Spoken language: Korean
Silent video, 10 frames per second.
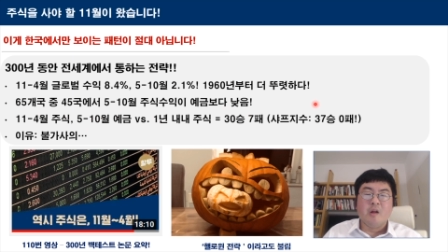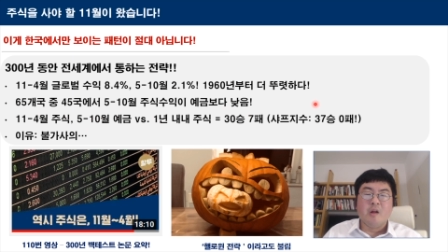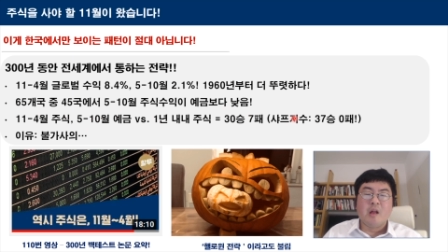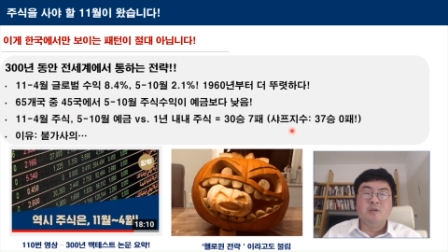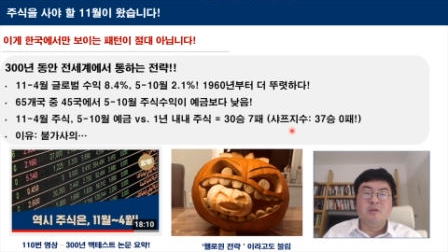
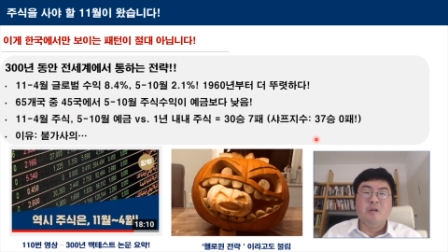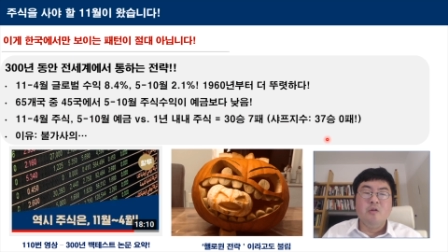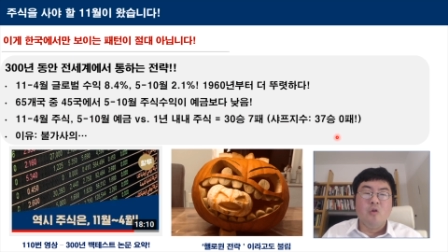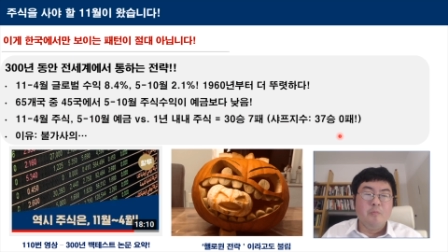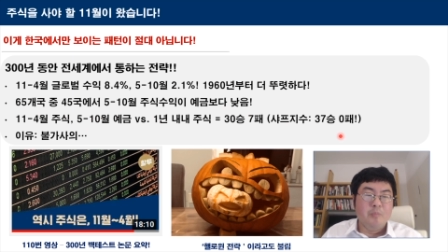37승
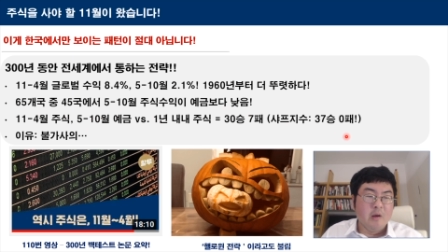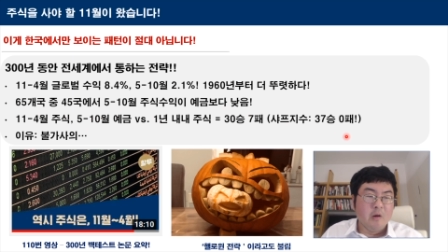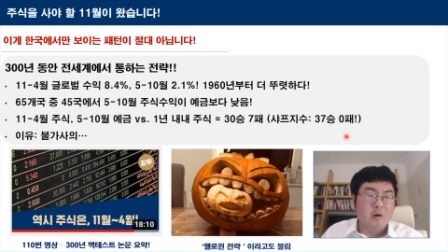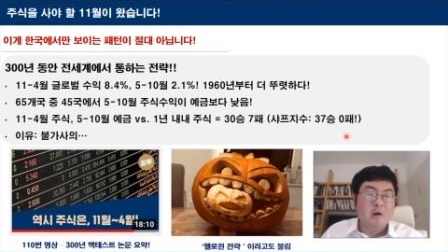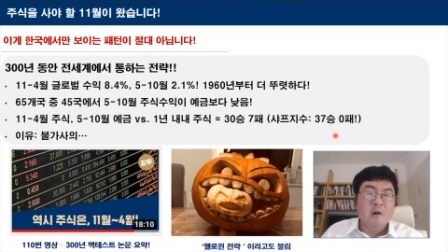
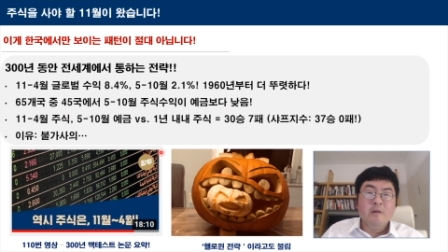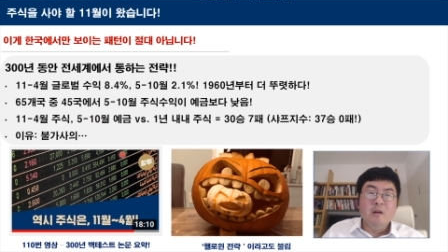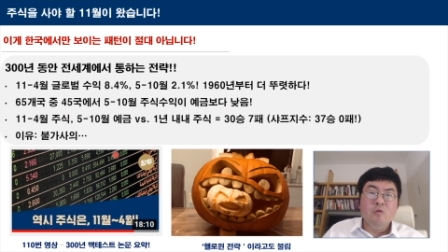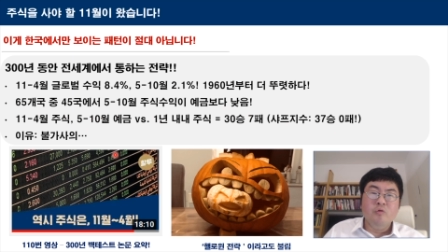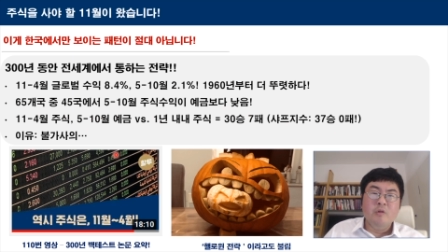0패예요.
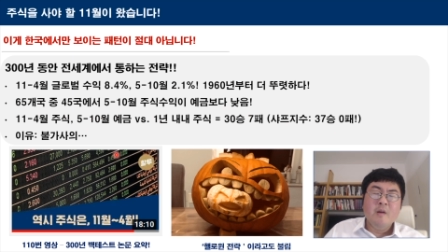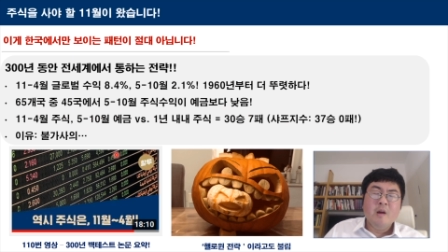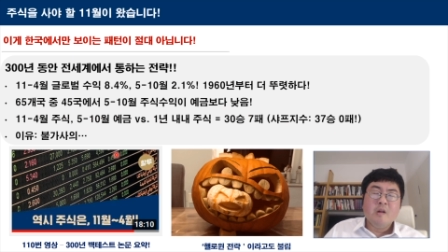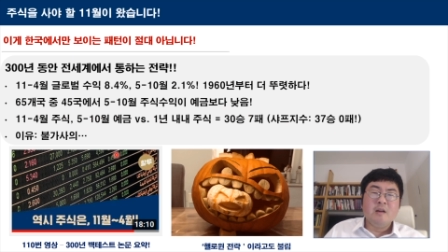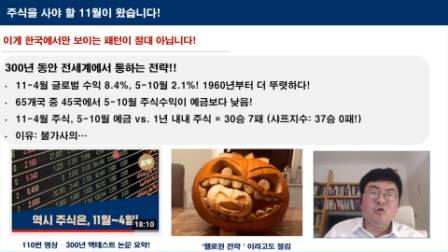이유는
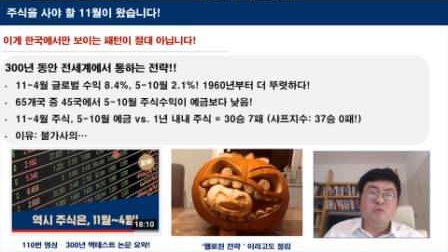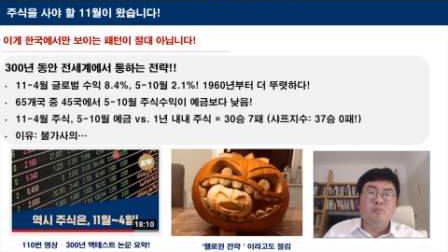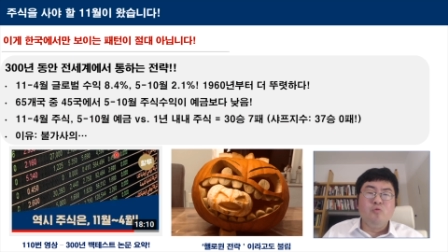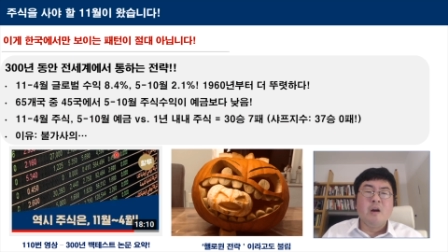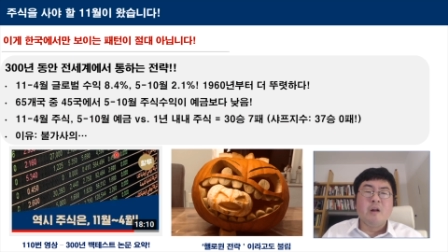사실 좀
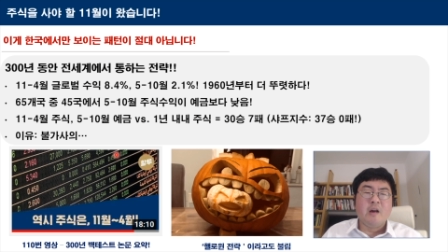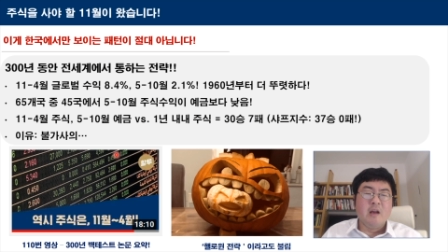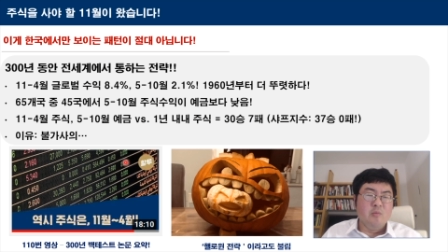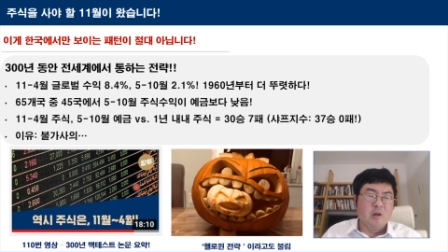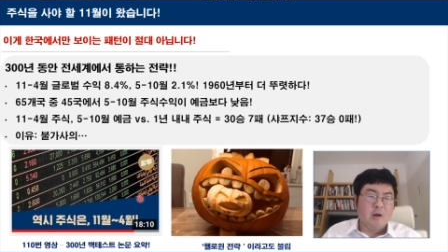
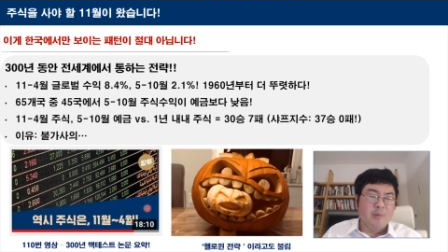불가사의입니다.